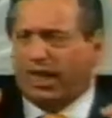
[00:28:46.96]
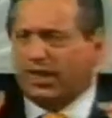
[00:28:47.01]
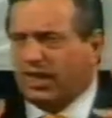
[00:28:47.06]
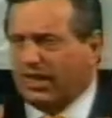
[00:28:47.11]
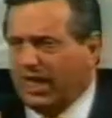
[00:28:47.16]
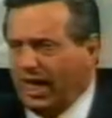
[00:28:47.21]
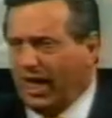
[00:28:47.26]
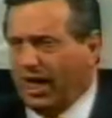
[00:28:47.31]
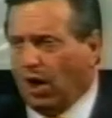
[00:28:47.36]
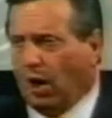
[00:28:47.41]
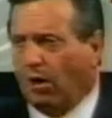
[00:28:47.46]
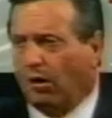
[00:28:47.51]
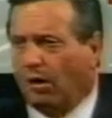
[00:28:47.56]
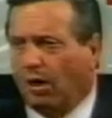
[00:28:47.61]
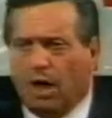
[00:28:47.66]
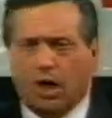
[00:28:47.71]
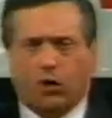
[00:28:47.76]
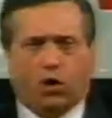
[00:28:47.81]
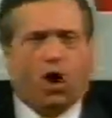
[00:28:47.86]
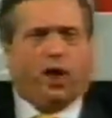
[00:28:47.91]
di Dio,
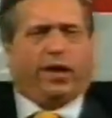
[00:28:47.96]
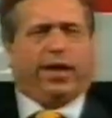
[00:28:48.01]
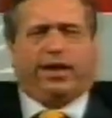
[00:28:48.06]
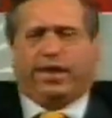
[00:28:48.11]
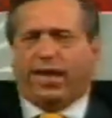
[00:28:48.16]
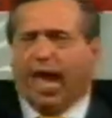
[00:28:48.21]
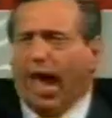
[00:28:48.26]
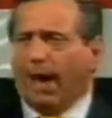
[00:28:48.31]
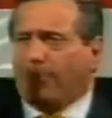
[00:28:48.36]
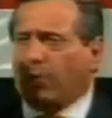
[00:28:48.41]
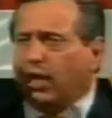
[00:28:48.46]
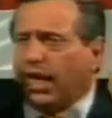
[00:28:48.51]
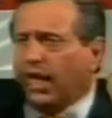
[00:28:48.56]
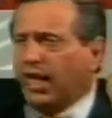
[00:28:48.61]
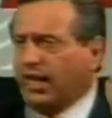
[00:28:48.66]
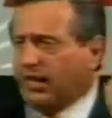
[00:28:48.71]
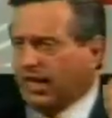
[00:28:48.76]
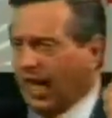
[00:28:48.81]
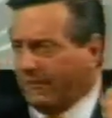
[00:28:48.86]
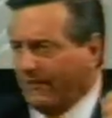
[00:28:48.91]
noi crediamo
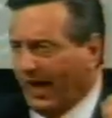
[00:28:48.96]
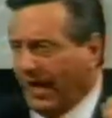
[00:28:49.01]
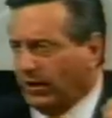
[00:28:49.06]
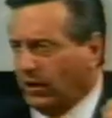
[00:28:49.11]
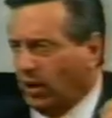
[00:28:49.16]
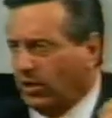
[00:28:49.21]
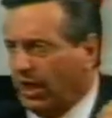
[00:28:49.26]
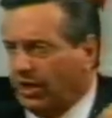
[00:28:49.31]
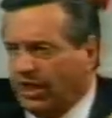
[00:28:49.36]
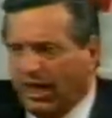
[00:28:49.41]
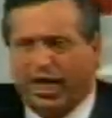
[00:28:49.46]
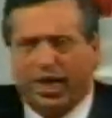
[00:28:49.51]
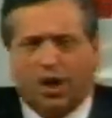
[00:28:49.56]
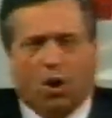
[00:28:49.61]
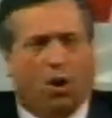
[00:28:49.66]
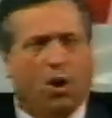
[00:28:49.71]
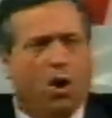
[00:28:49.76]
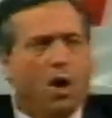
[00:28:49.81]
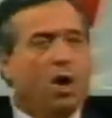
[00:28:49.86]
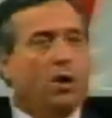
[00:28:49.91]
nell'intervento di
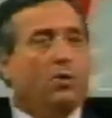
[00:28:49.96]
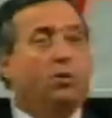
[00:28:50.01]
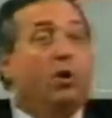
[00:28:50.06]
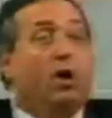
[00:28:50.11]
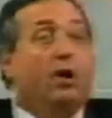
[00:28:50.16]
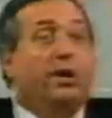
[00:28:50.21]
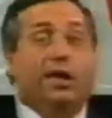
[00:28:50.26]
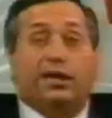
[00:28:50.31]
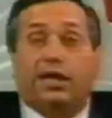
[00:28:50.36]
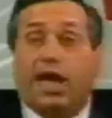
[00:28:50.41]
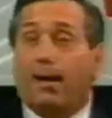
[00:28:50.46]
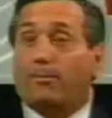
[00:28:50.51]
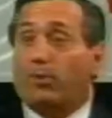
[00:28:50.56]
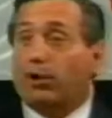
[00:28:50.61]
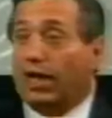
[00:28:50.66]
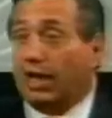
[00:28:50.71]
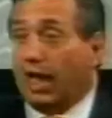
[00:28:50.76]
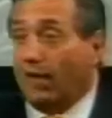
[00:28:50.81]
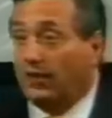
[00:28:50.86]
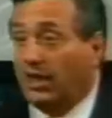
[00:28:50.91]
Dio, noi crediamo
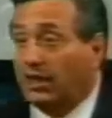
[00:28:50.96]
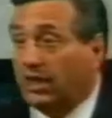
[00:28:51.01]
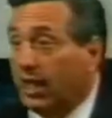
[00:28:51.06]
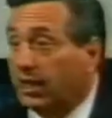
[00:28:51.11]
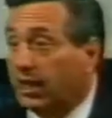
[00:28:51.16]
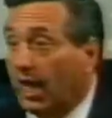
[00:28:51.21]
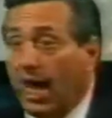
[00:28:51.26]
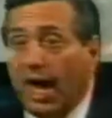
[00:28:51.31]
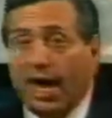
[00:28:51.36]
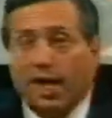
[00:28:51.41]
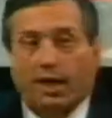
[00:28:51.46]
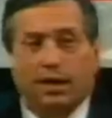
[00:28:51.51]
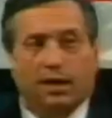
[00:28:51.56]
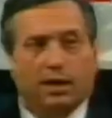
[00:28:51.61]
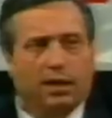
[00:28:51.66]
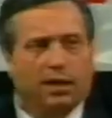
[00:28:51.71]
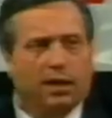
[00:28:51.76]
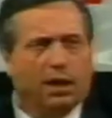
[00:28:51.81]
nella vita eterna.